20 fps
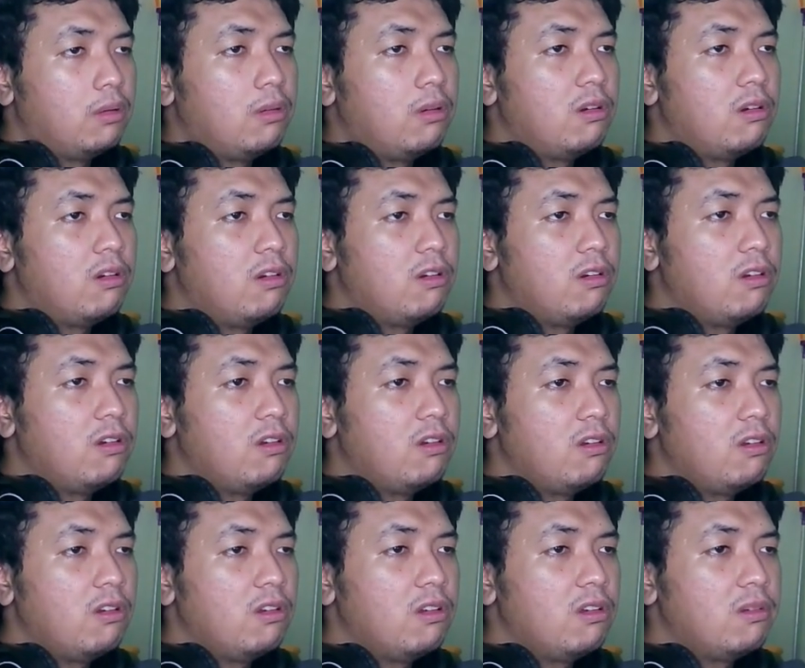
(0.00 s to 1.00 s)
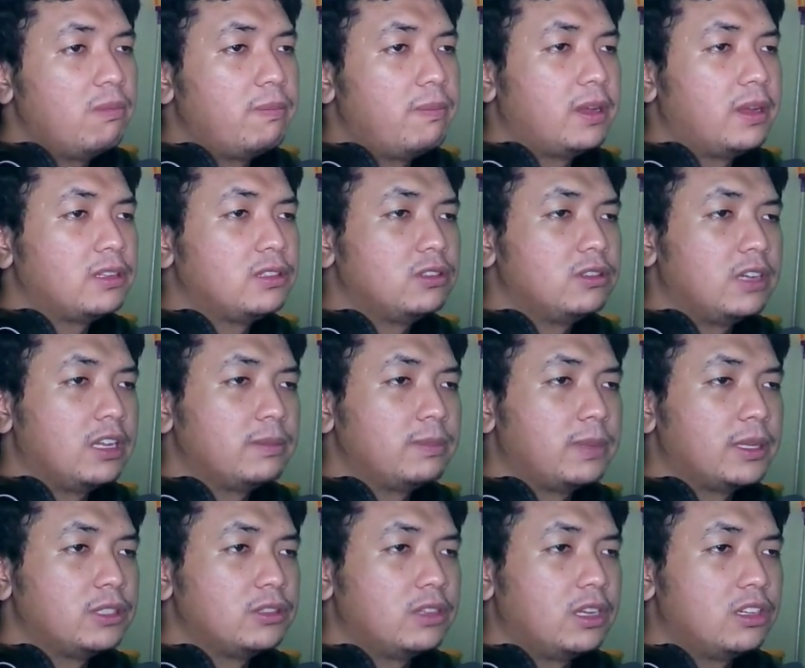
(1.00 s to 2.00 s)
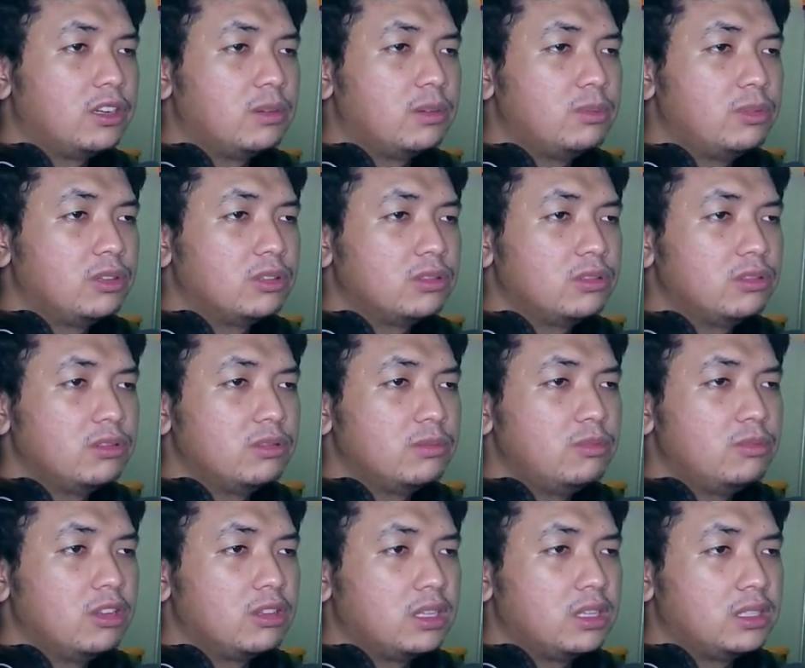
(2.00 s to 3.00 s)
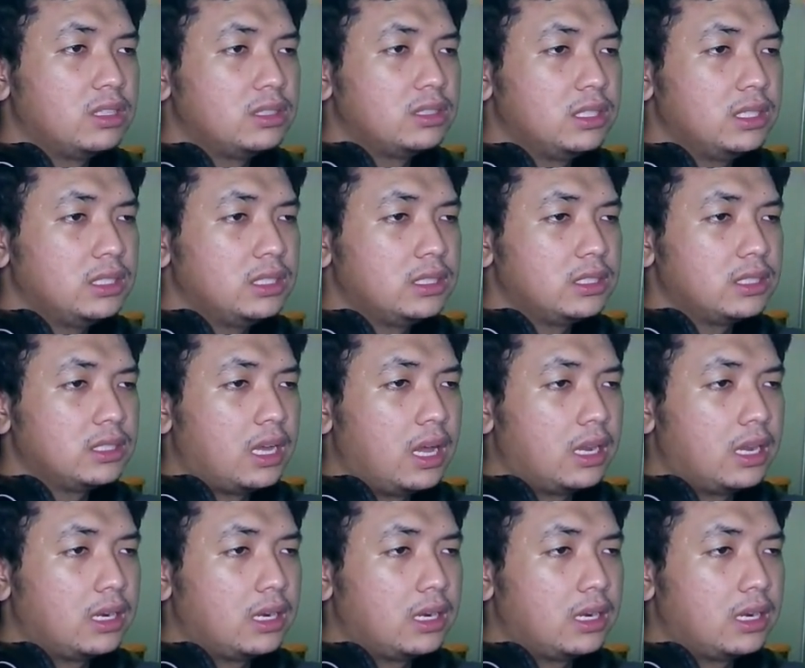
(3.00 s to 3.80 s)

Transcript: Oh, pasukan-pasukan robot tuh buatan si Scar